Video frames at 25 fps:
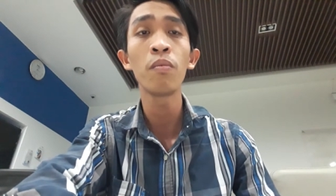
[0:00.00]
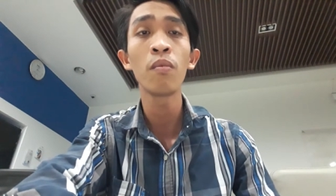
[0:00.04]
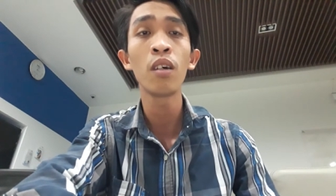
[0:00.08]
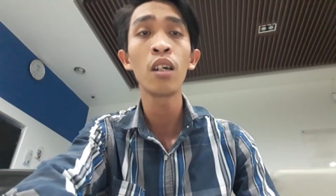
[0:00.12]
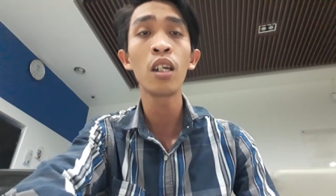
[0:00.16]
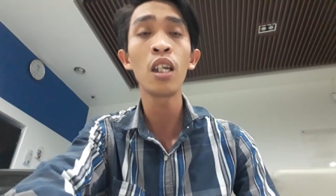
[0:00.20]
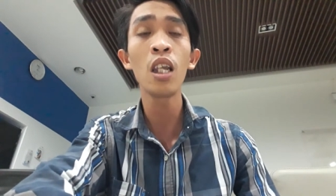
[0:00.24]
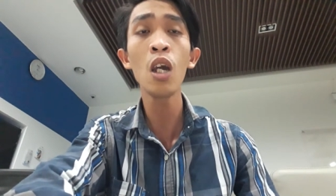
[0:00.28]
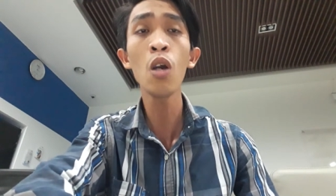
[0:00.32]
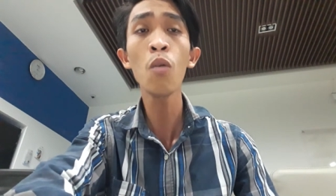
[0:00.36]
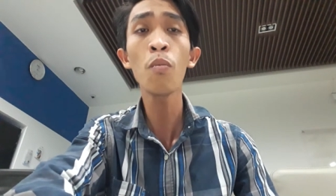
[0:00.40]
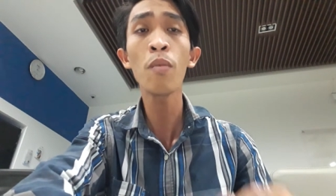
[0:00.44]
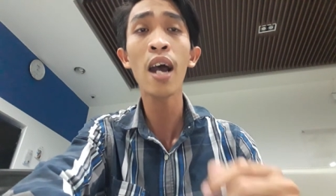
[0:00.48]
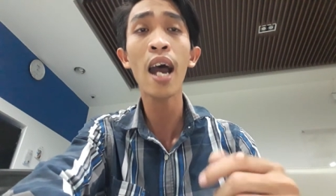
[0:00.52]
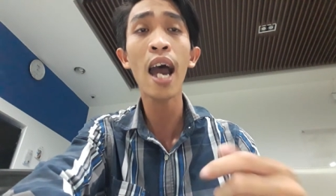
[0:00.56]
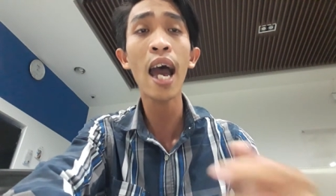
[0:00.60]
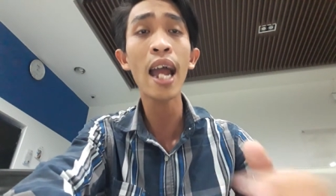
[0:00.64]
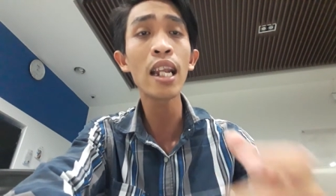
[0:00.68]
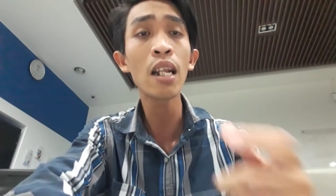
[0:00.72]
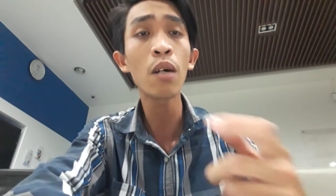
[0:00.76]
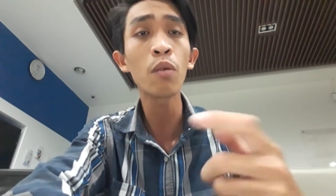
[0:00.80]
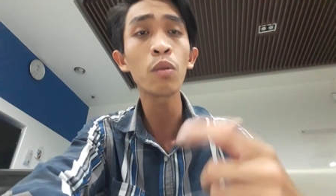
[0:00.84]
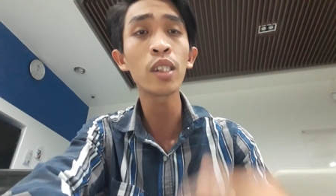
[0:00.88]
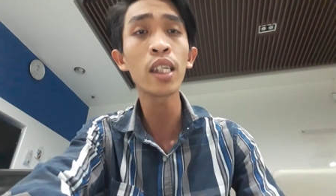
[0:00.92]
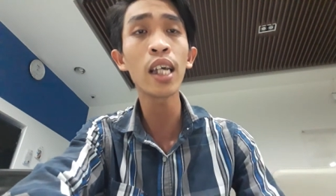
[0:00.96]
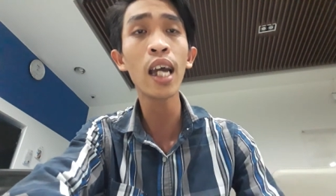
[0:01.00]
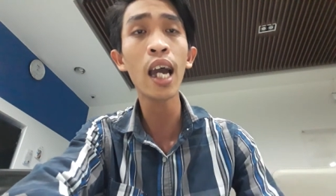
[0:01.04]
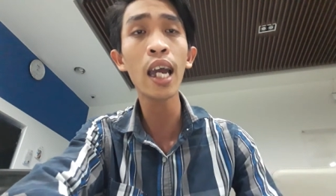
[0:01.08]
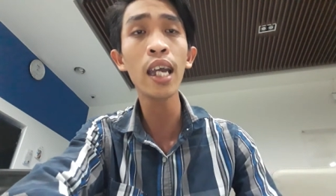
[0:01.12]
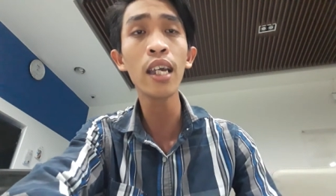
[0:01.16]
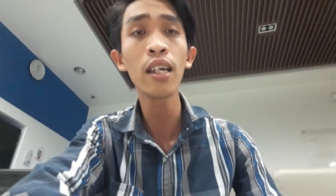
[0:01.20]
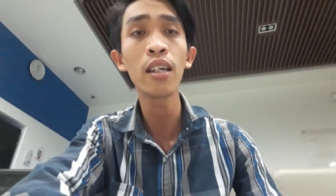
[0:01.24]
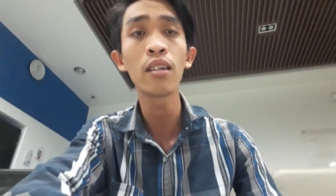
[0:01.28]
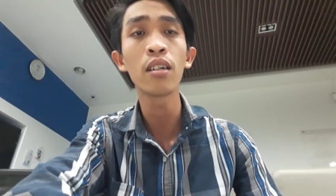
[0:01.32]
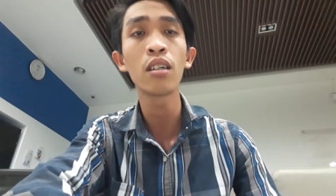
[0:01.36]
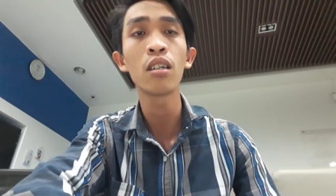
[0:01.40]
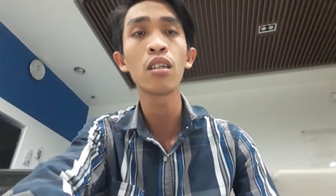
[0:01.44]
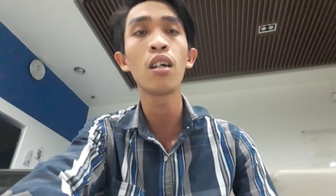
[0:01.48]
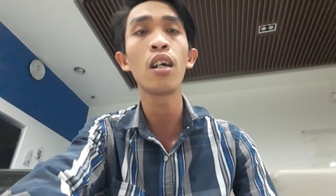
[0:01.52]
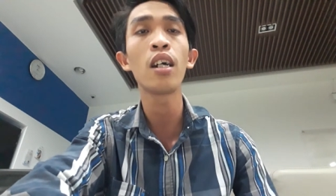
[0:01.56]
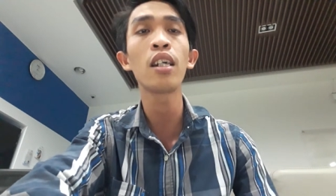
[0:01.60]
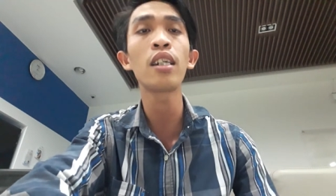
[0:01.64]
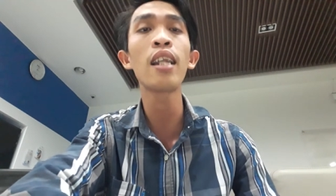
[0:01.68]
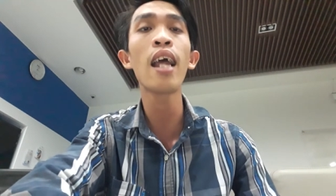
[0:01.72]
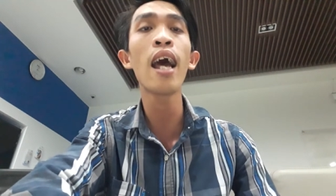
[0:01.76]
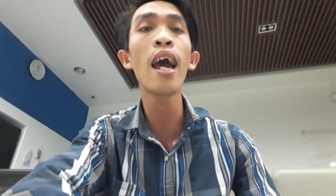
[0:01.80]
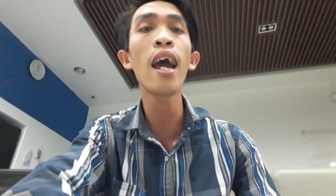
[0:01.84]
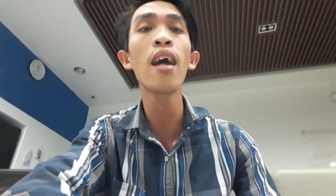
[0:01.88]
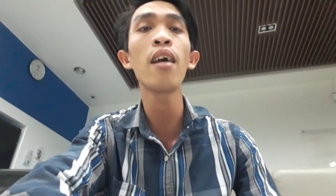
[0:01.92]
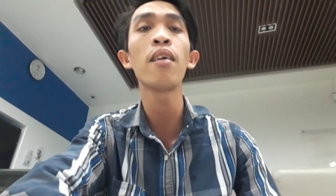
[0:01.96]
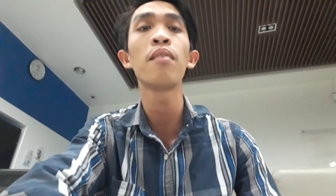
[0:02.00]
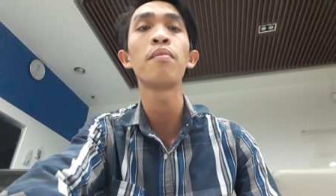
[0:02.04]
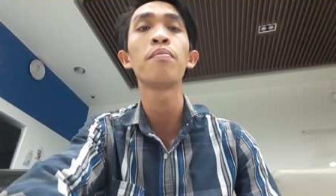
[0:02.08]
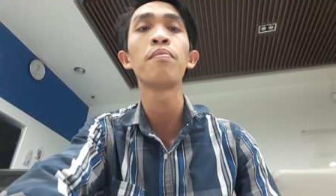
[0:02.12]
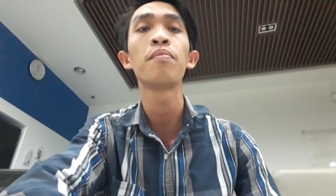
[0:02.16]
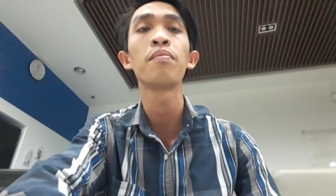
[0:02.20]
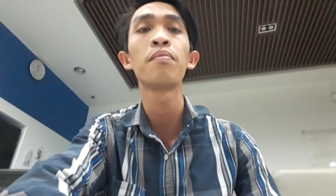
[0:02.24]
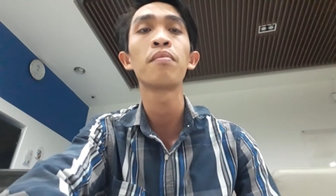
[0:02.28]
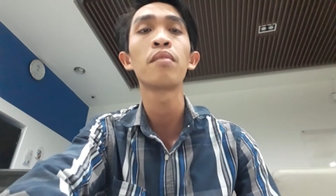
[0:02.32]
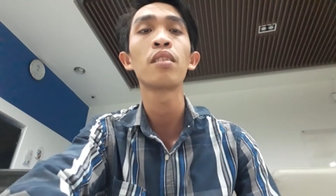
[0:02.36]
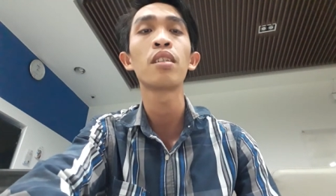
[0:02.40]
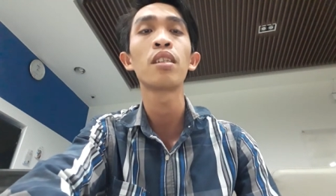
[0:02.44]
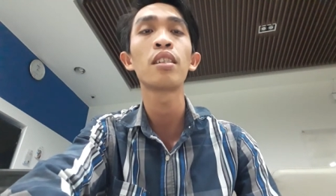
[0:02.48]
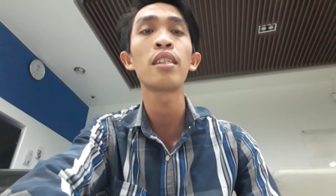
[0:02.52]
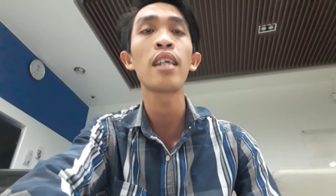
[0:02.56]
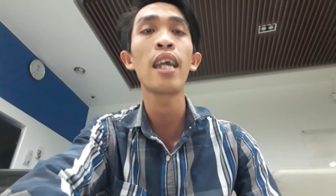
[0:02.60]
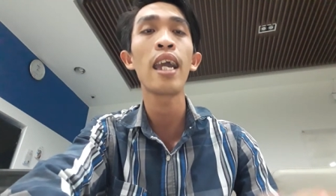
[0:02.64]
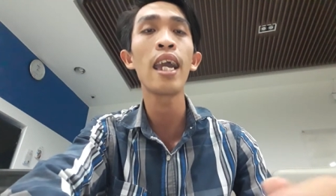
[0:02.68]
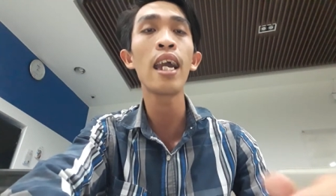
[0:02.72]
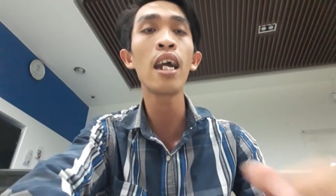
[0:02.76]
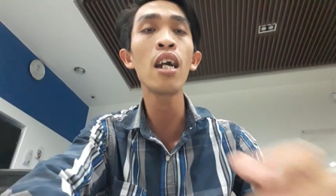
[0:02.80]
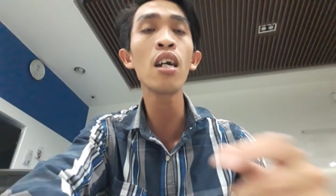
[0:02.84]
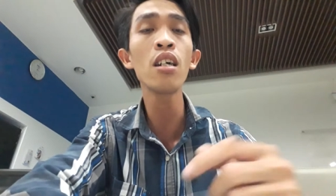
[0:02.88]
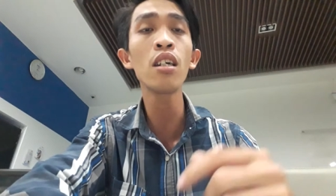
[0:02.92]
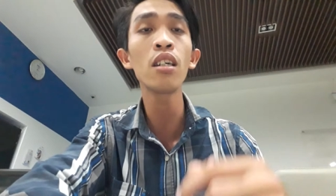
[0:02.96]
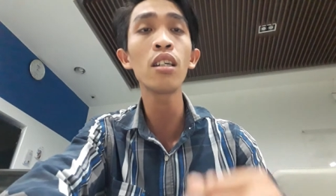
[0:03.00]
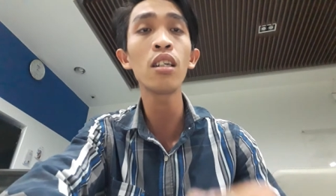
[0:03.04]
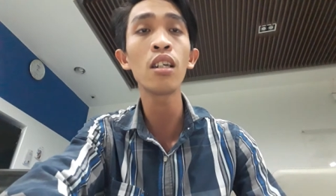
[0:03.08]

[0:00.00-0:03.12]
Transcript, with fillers: nếu mà anh làm sai người ta sẽ